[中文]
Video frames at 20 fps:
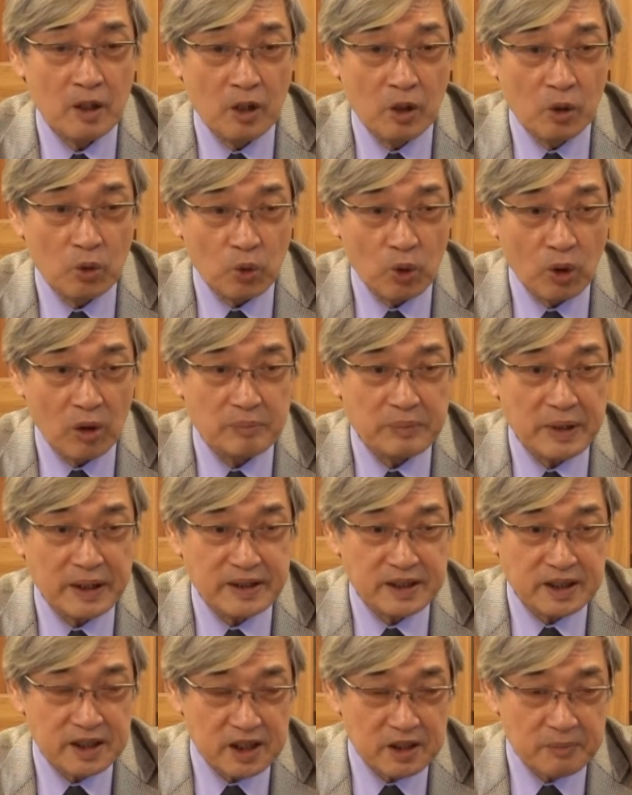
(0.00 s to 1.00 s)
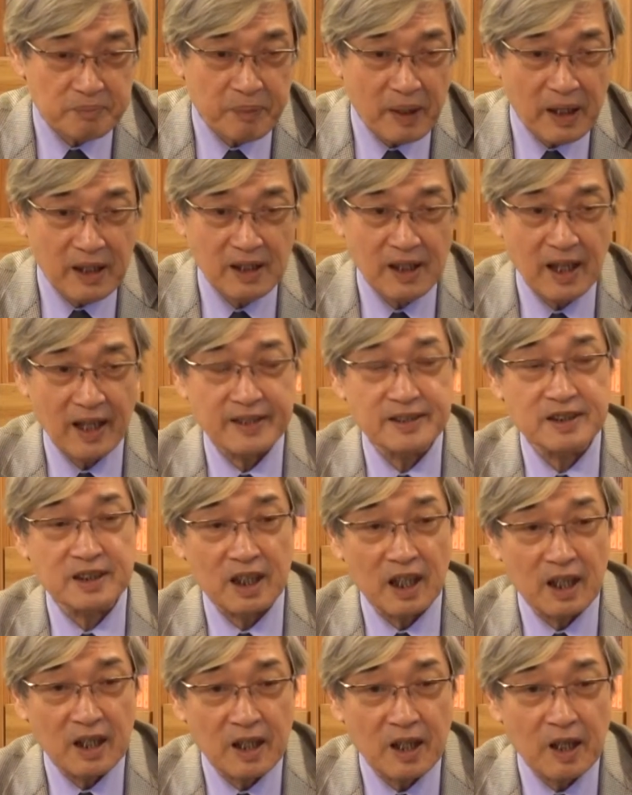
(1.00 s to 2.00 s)
我们一般来讲，
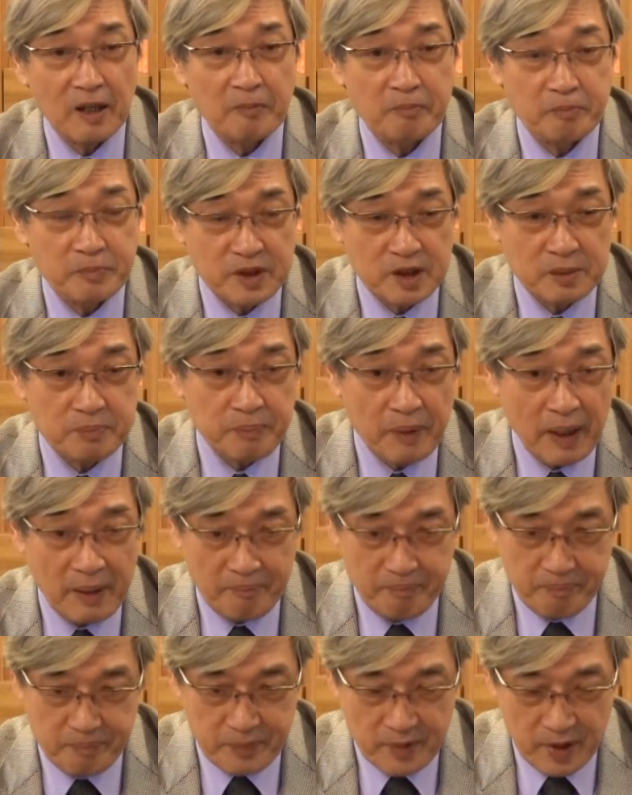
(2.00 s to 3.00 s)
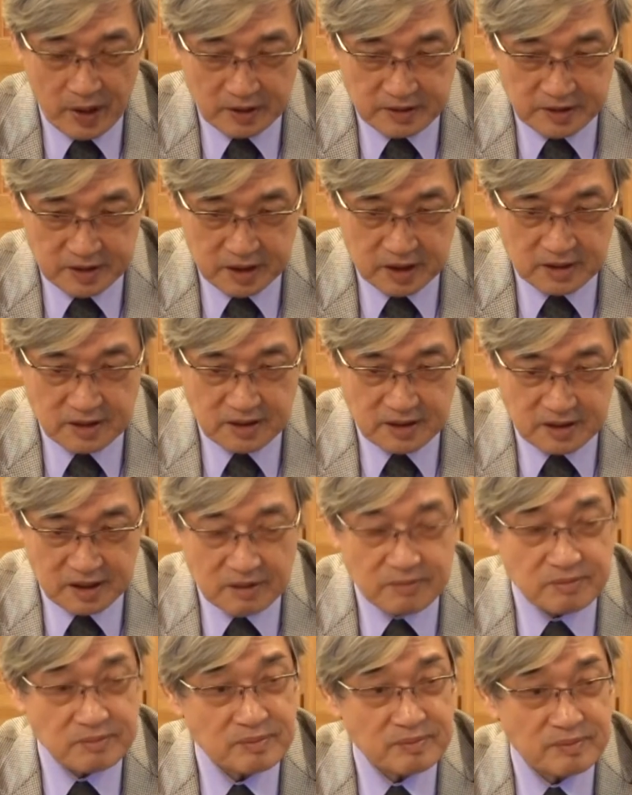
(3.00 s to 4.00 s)
哈，一般真
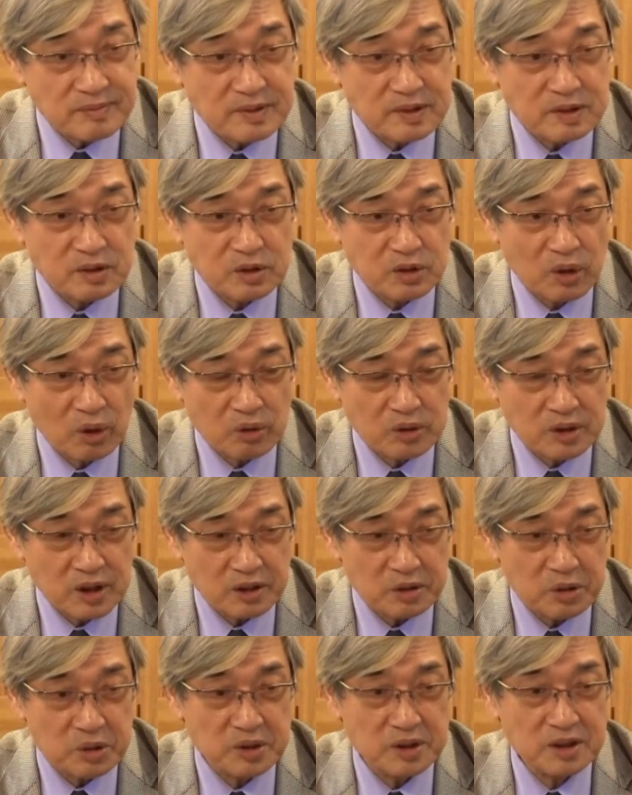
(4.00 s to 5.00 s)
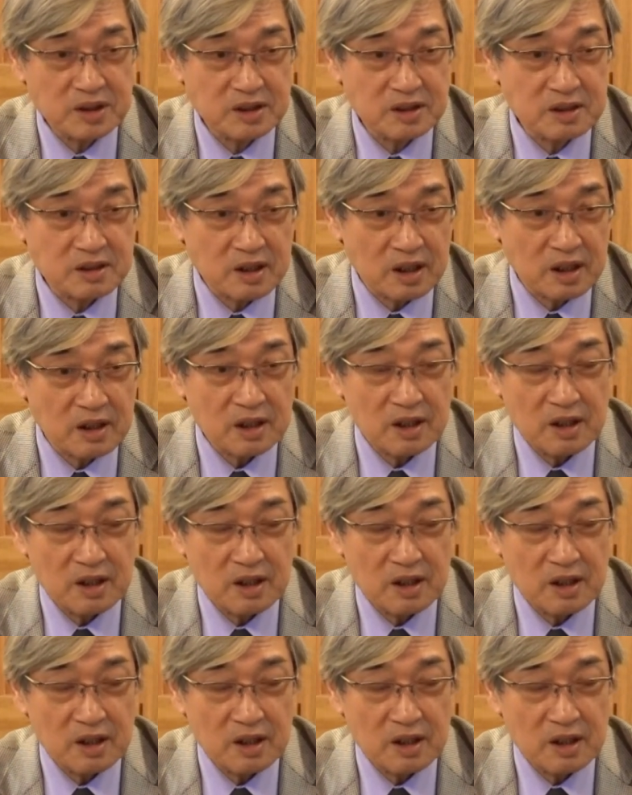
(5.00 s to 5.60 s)
正懂得军事的。